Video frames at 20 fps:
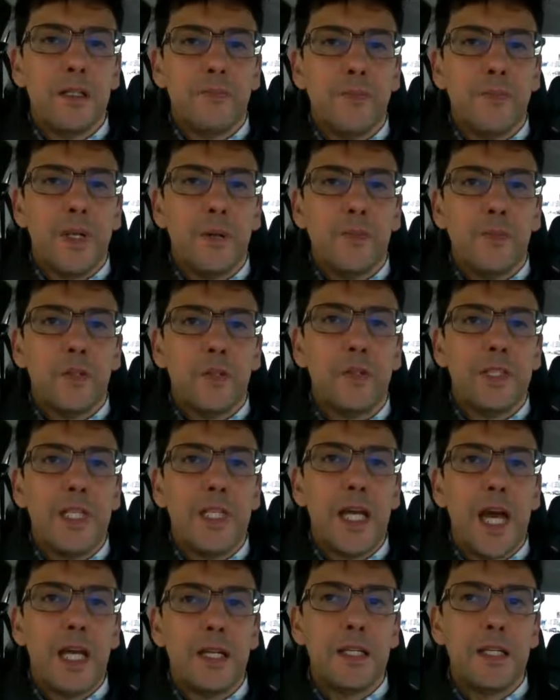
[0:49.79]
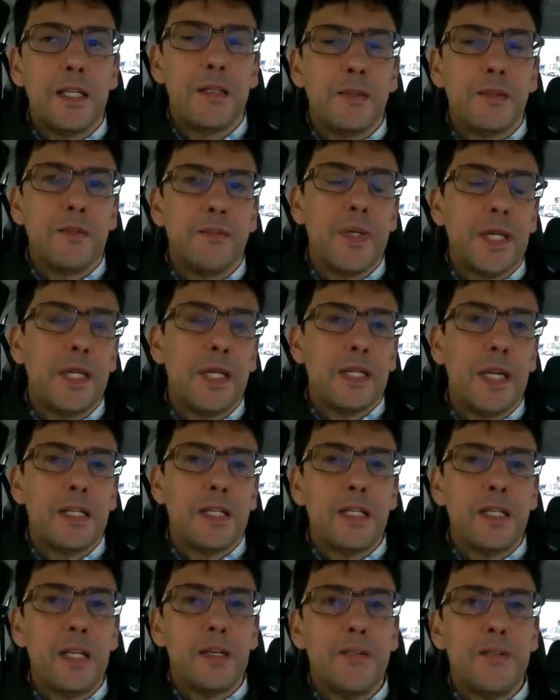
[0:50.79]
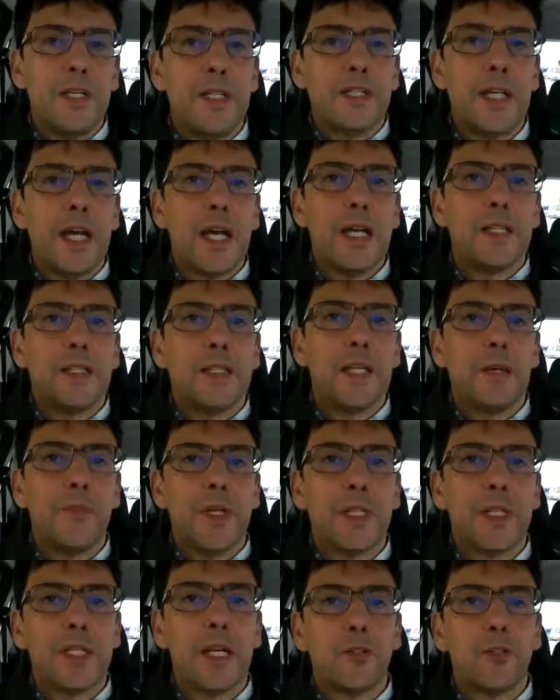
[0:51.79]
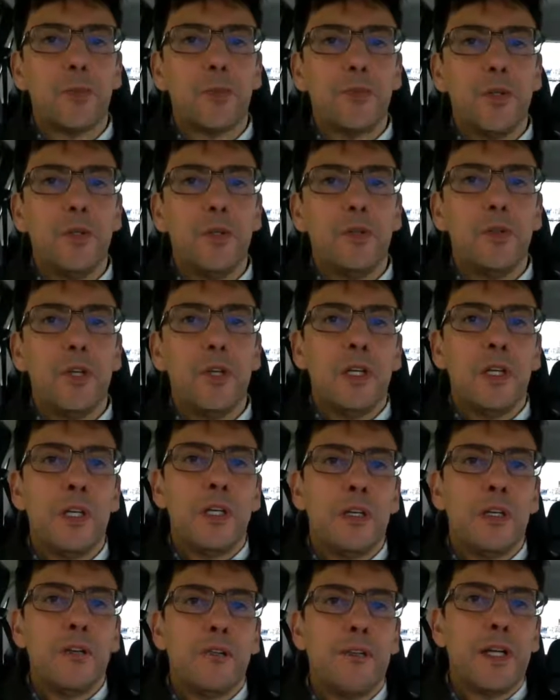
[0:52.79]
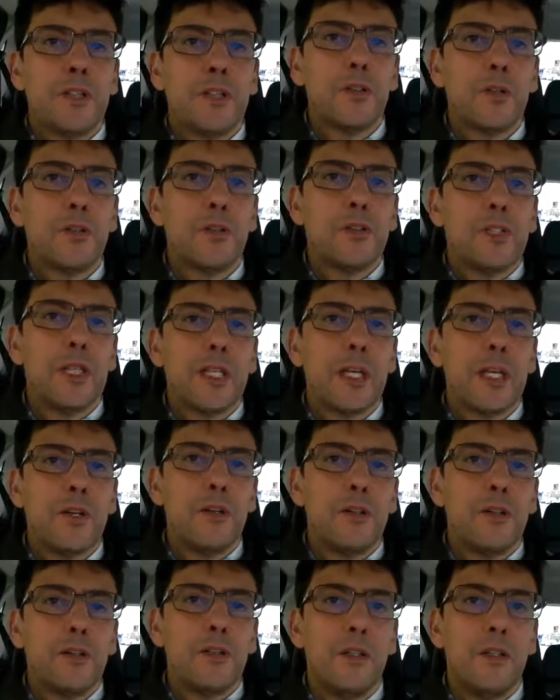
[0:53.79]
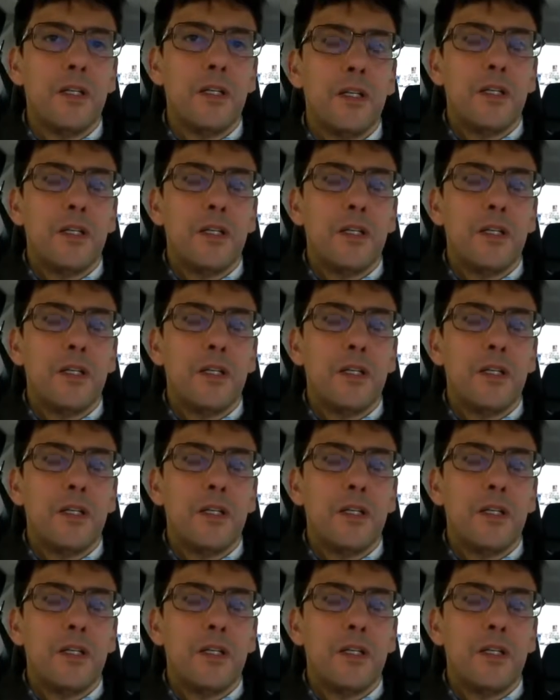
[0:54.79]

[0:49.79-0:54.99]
per molti anni beh a dir la verità ha interpretato più fantozzi che non